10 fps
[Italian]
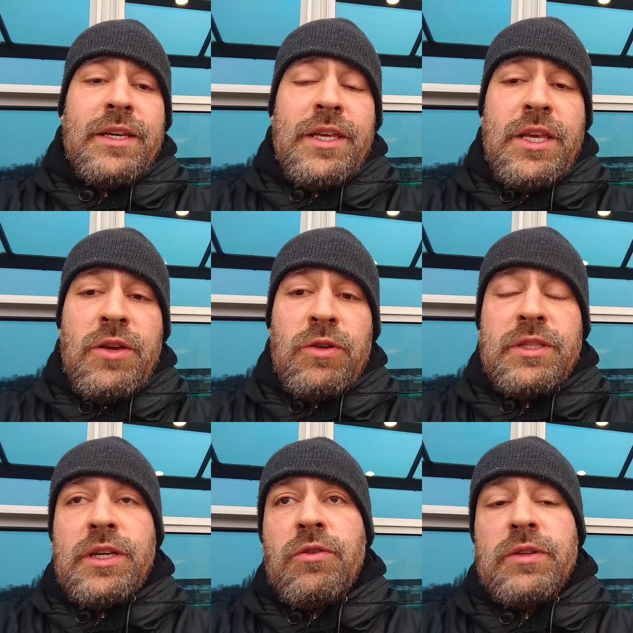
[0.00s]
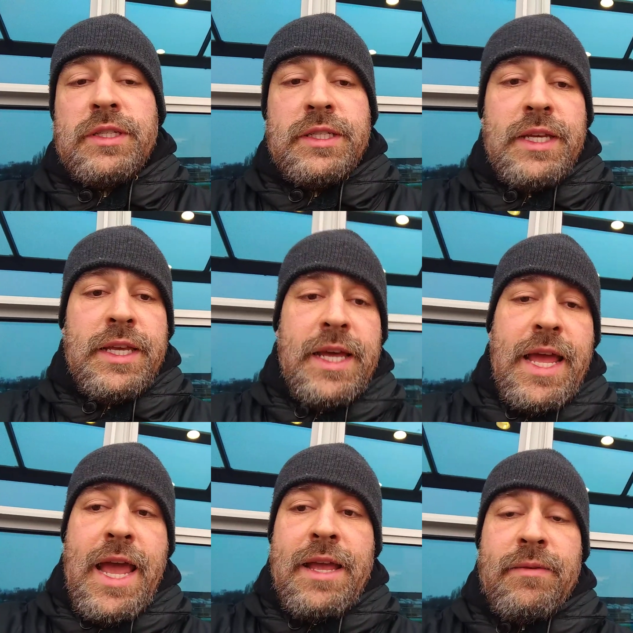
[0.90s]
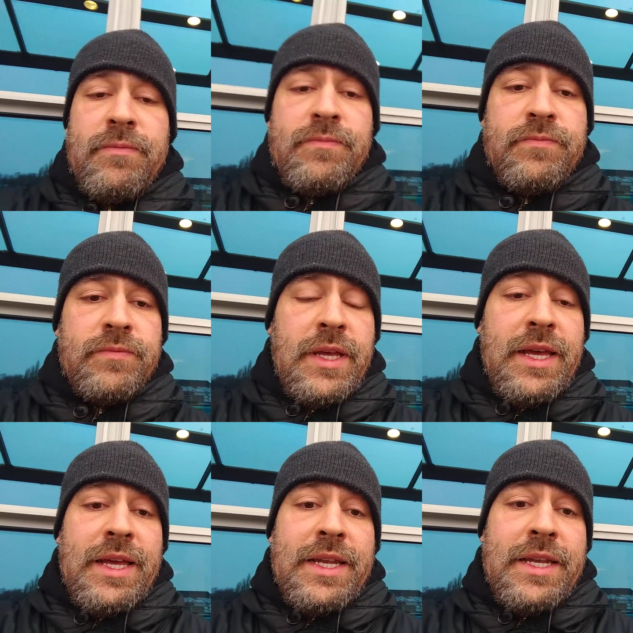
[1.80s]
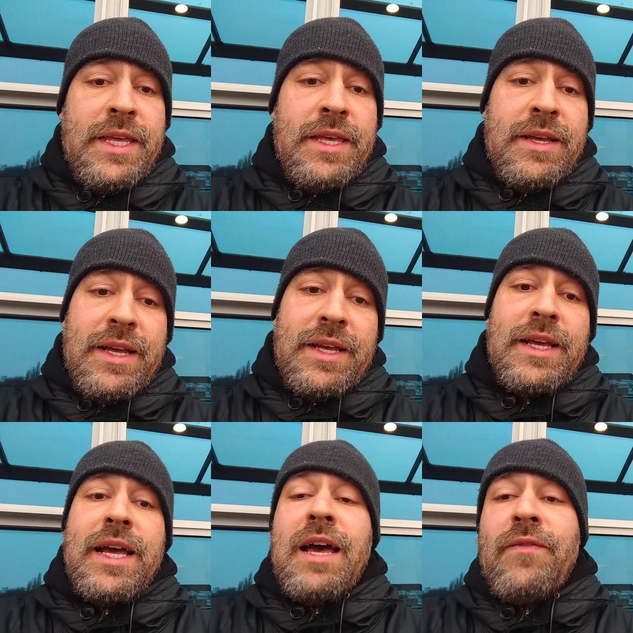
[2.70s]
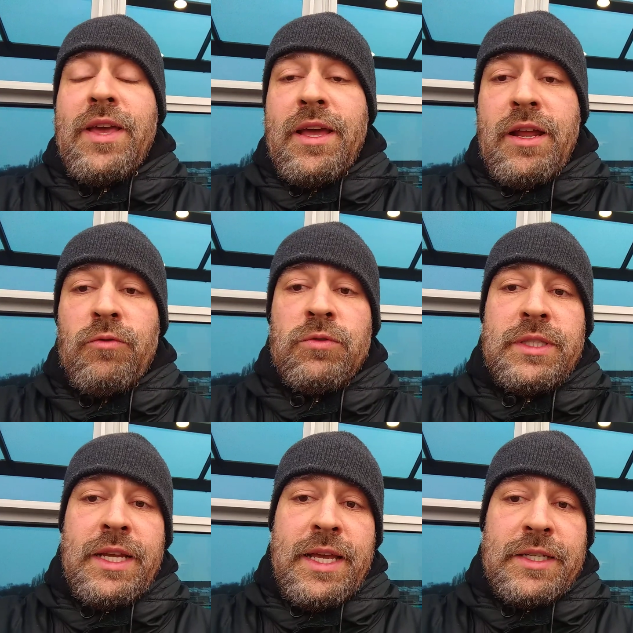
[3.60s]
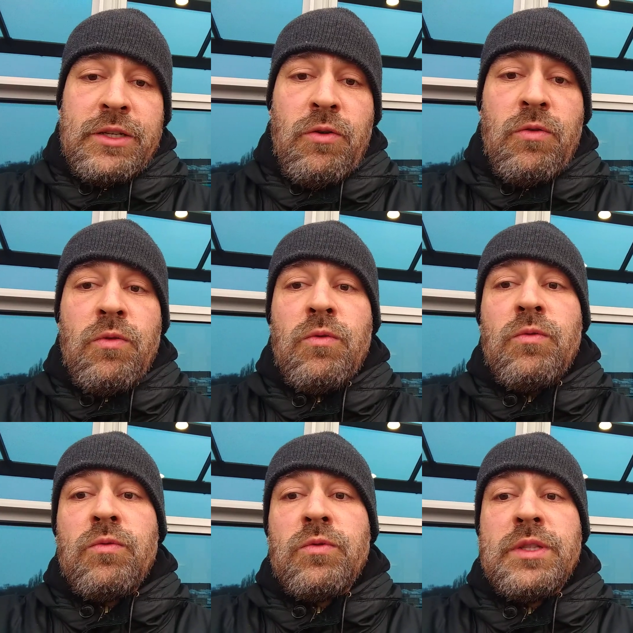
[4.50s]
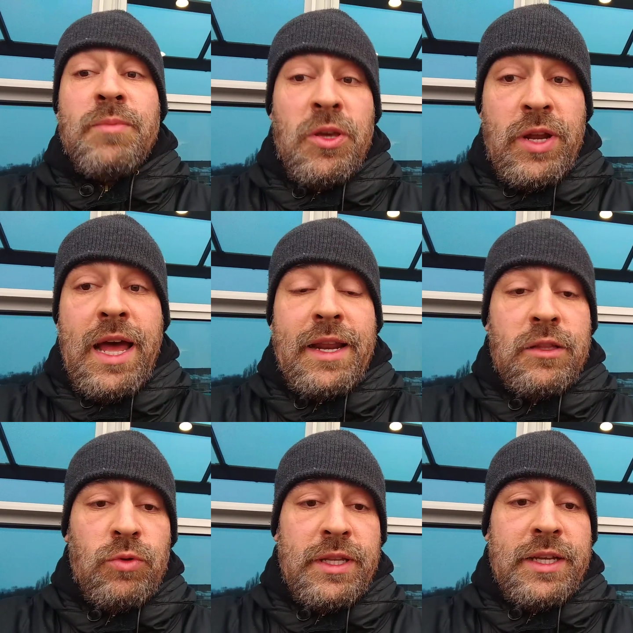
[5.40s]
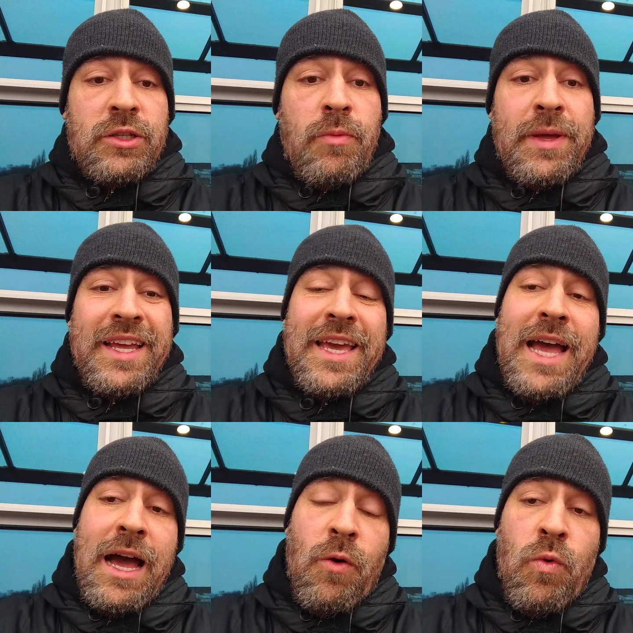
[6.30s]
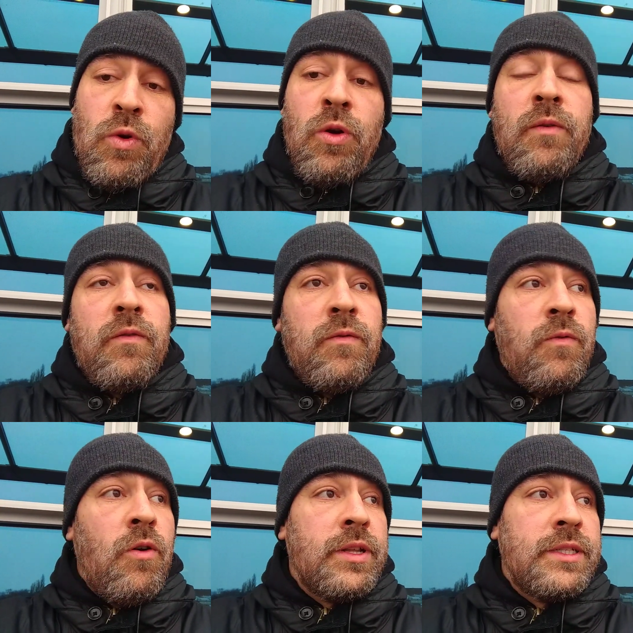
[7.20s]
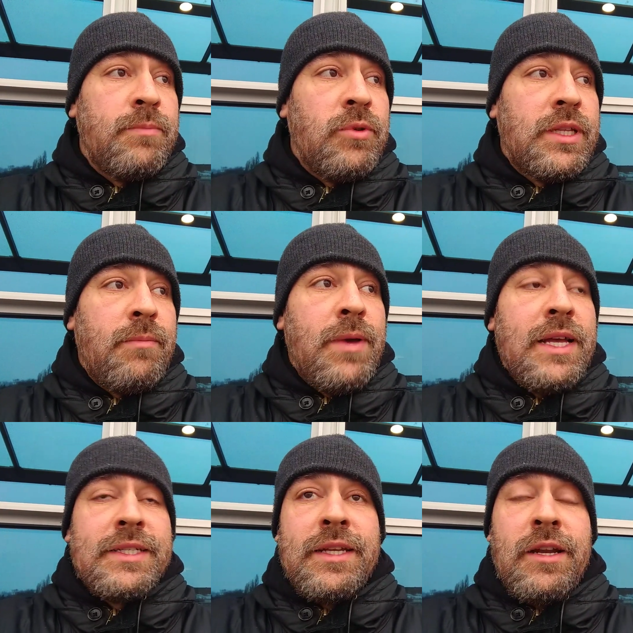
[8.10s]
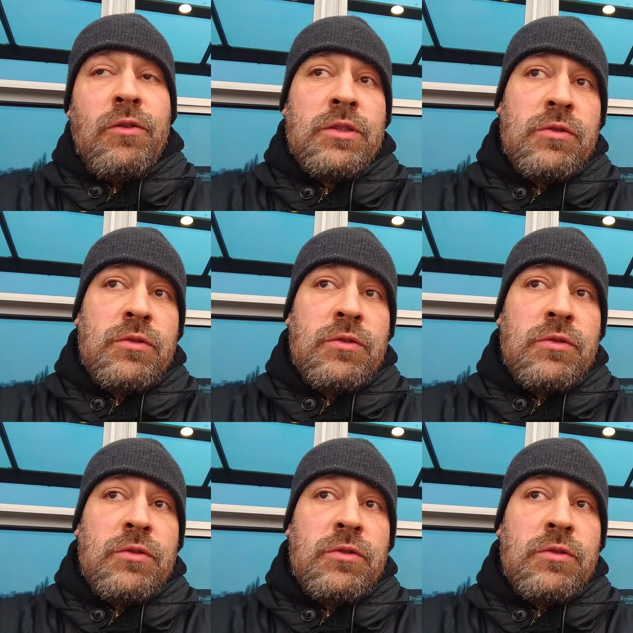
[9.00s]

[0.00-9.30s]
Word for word: io ti consiglierei di avere un tedesco, di migliorare il tuo tedesco perché a uno forse potrebbe essere non